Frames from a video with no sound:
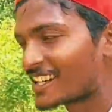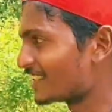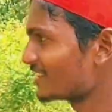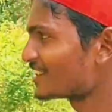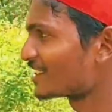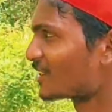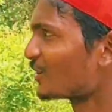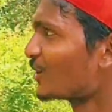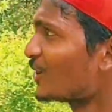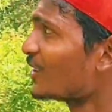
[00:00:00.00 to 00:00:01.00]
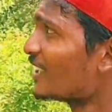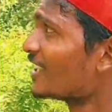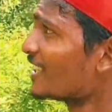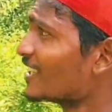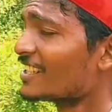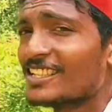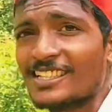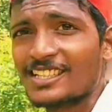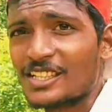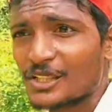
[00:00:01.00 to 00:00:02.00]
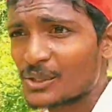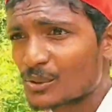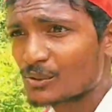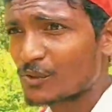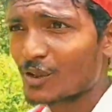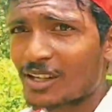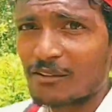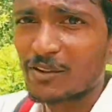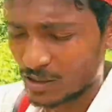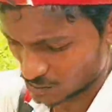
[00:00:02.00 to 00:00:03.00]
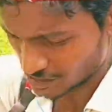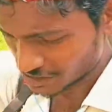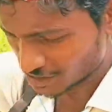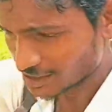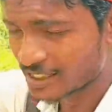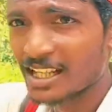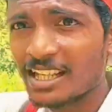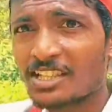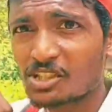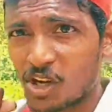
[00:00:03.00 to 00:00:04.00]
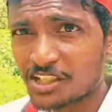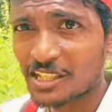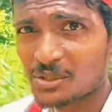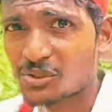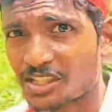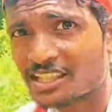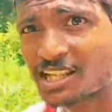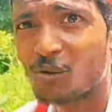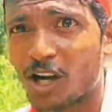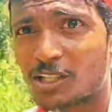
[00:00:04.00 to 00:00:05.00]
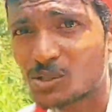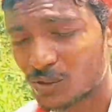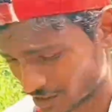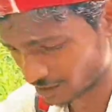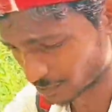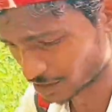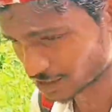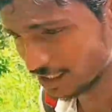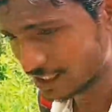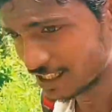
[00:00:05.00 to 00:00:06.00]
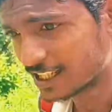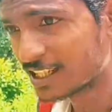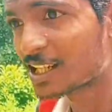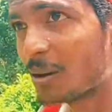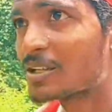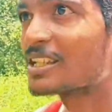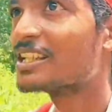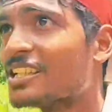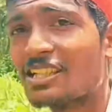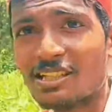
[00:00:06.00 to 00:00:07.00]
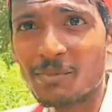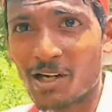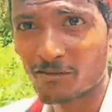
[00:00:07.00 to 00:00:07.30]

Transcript: అన్ని చెట్లు ఈ రూట్ ఫుల్ రఫ్గా ఉంది ఎందుకంటే షార్ట్కట్ రూట్ని ఇంకా వాడుతూ ఉన్నారనమాట కాబట్టి మనం